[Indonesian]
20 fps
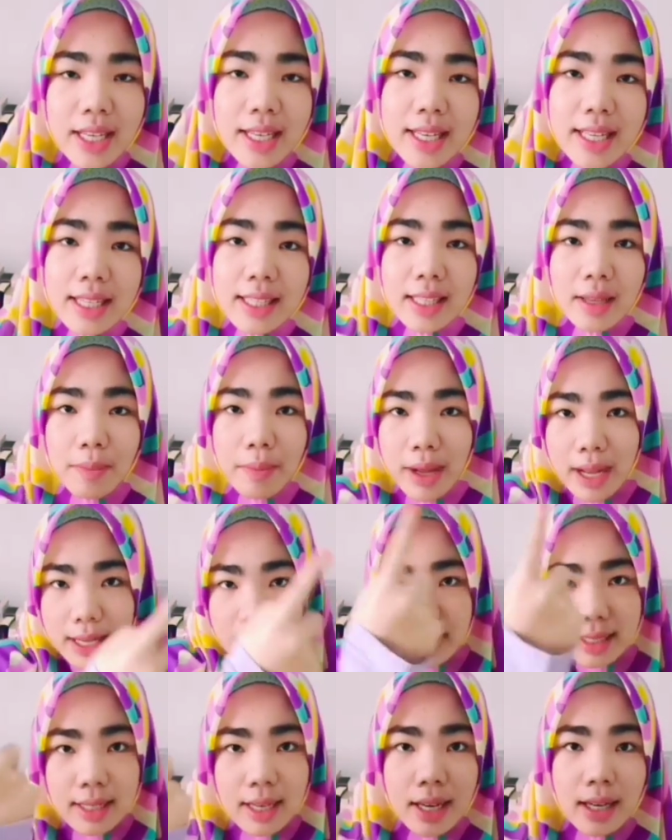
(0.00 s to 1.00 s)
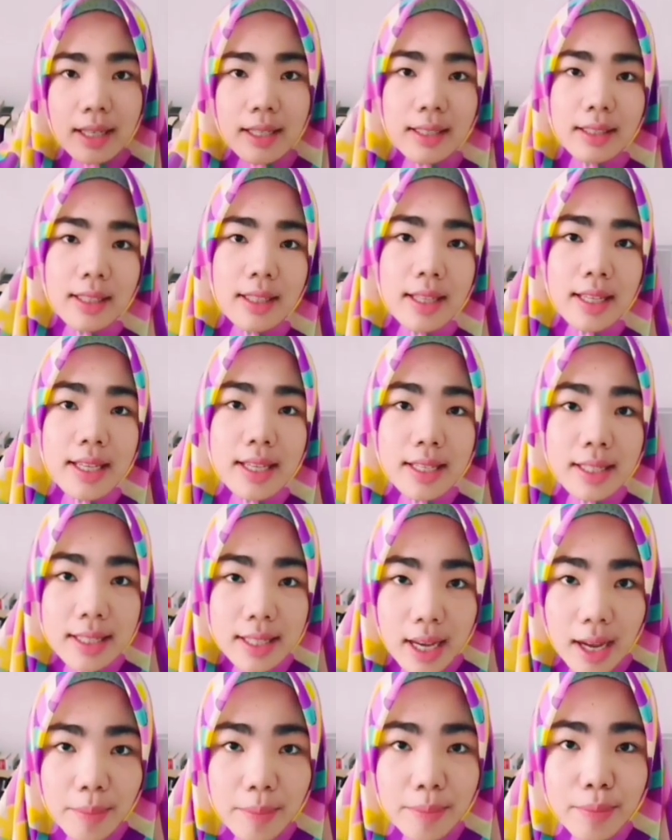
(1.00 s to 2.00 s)
Di sepanjang
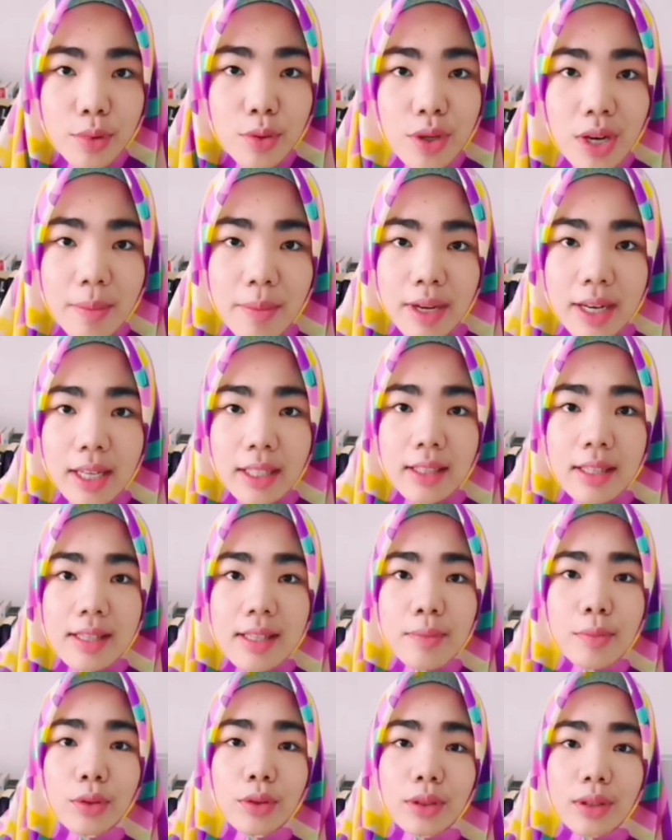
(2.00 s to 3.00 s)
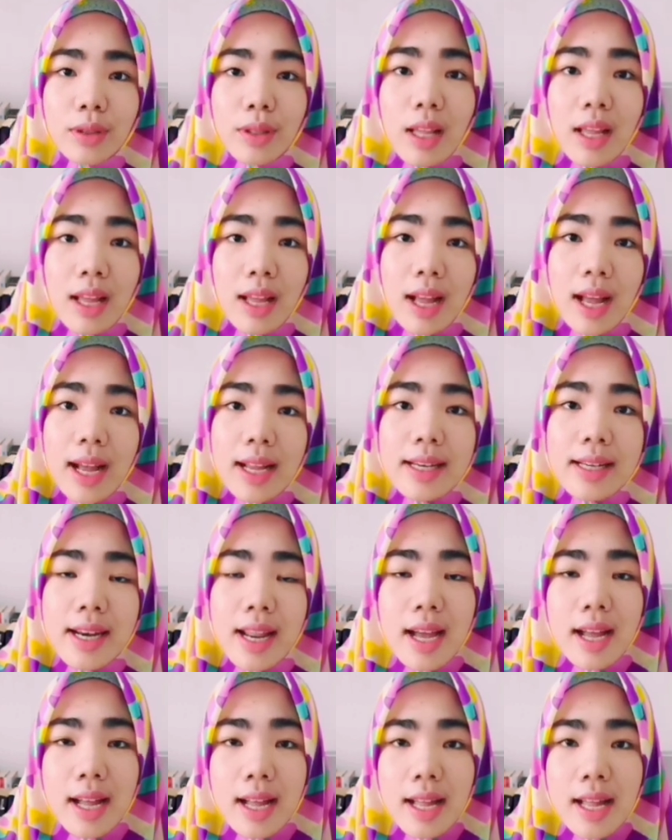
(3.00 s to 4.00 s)
hijab Bunda Maria tersebut
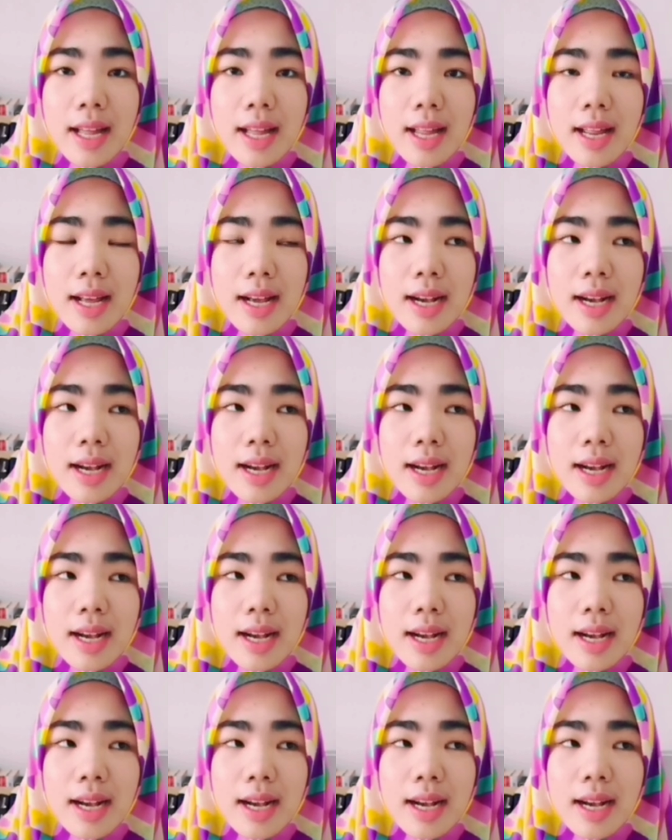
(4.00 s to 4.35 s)
ada